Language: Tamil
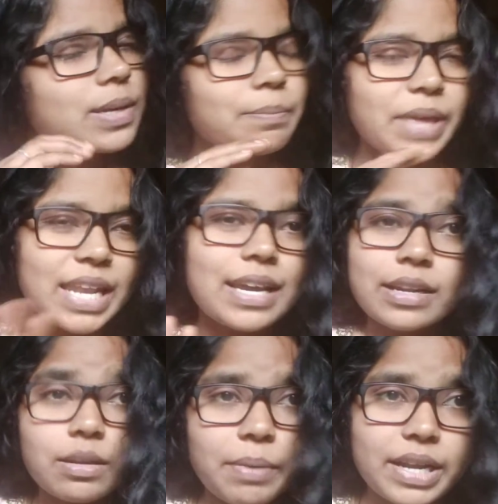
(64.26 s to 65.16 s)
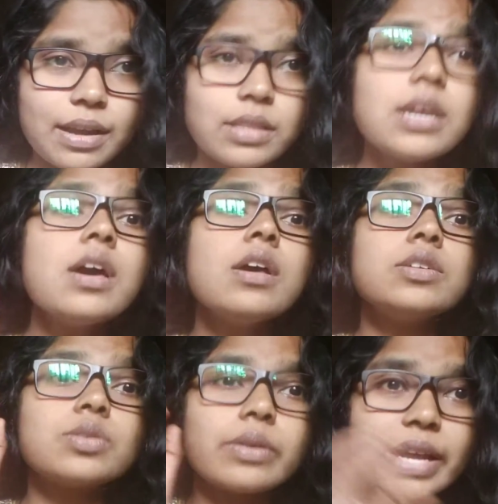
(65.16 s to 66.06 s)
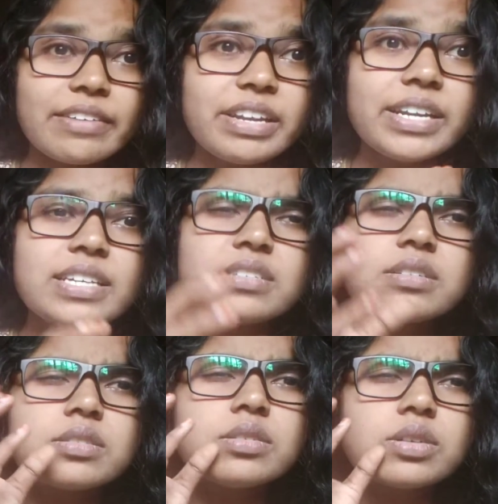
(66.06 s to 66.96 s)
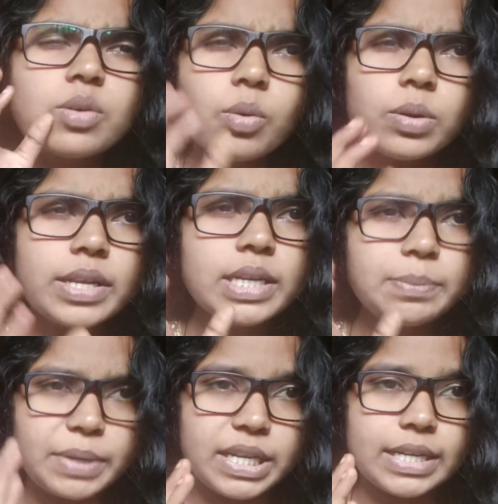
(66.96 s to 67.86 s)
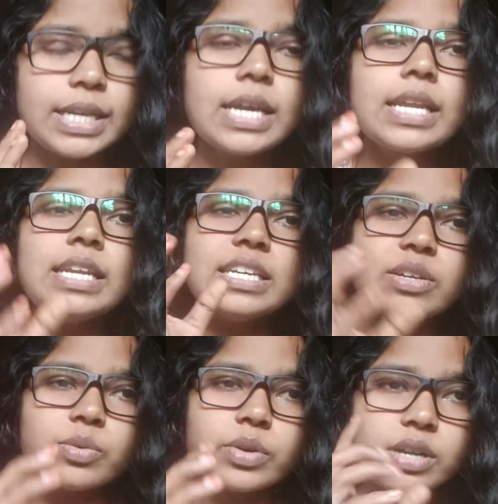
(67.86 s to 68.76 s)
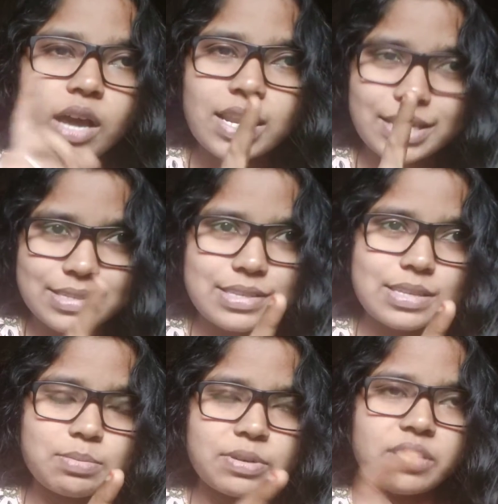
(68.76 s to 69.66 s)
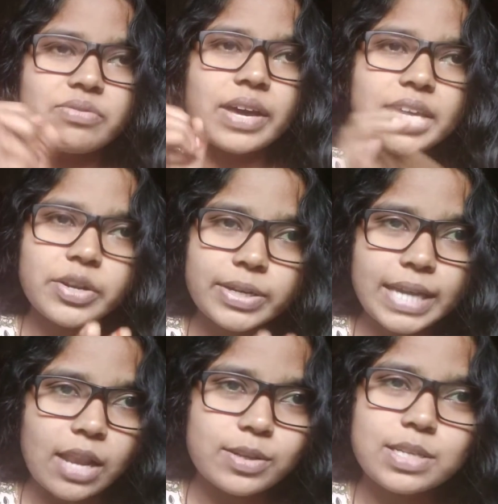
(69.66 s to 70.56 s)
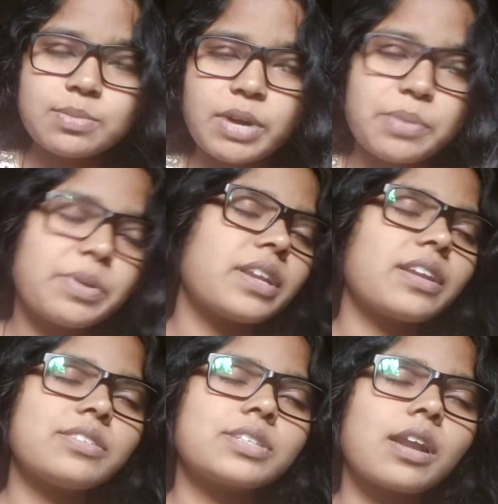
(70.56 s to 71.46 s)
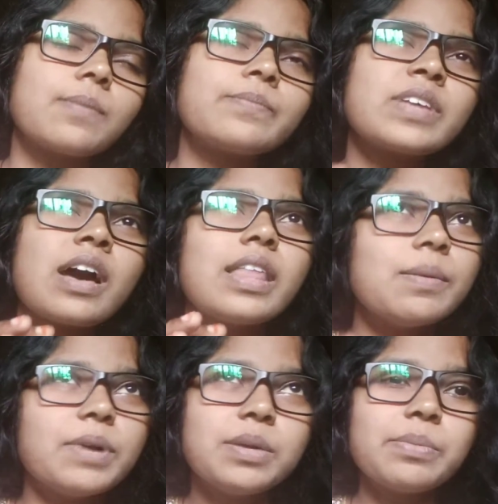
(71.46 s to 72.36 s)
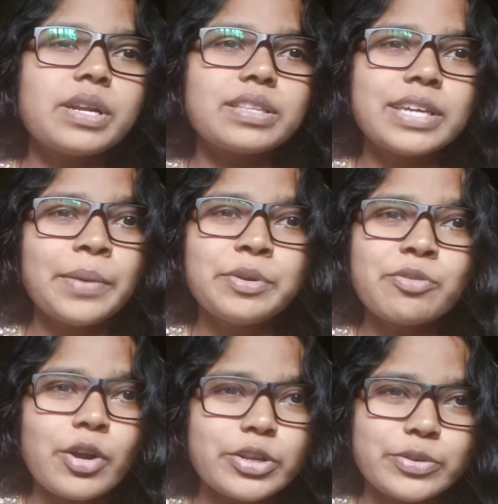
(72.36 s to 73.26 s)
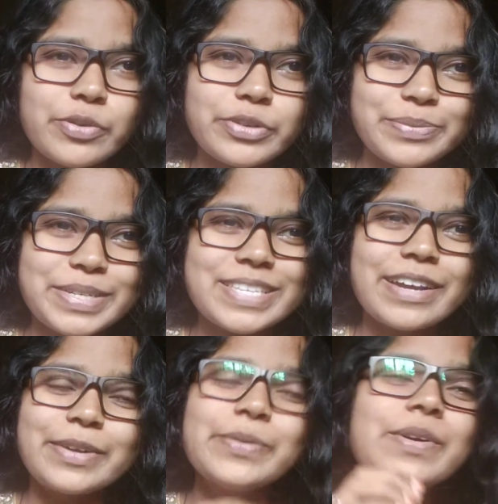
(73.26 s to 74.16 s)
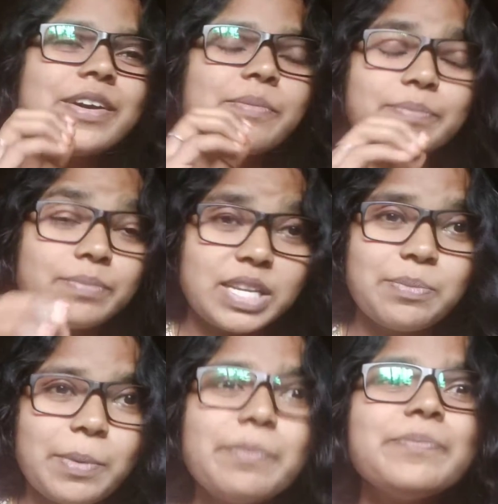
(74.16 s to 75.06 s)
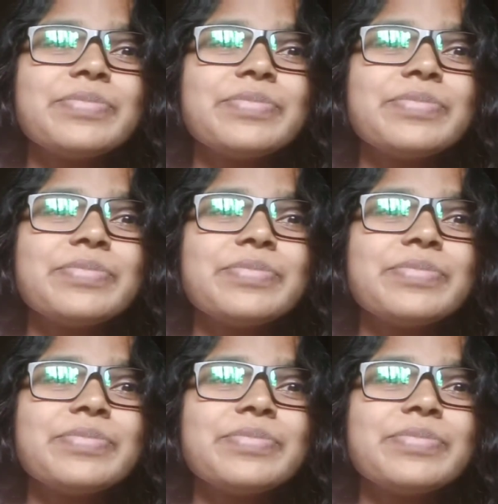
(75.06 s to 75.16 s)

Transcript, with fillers: அதுக்கு மேலே கண்டிப்பாக எடுக்காது ஸோ ரெக்கவரி டேஸ்ன்றது கோல்டன் பீரியட் நீங்கள் ஒரு நாள் எக்ஸசைஸ் பண்ணி ஃபைவ் ஹண்ட்ரட் கேலரிஸ் பேர்ன் பண்ணுறீங்கன்னு வச்சுக்கோங்க அதை பர்ன் பண்றதுக்கு எப்படியும் ஃபார்ட்டி டு ஃபிஃப்டி மினிட்ஸ் ஆயிடும் மினிமம்